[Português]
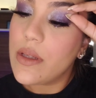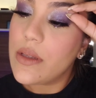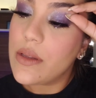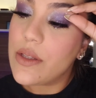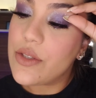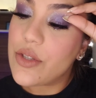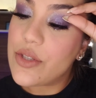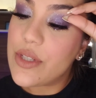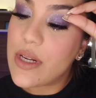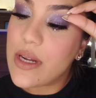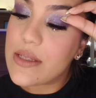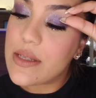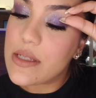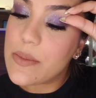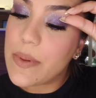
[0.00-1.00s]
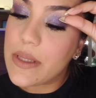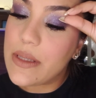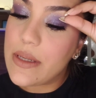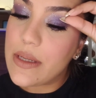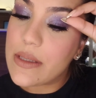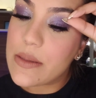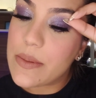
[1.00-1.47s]
Deixa eu tirar essas
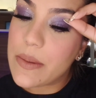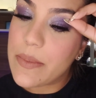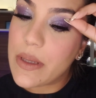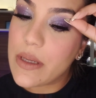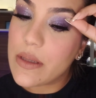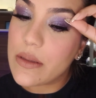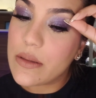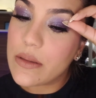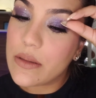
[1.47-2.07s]
pedrinhas primeiro.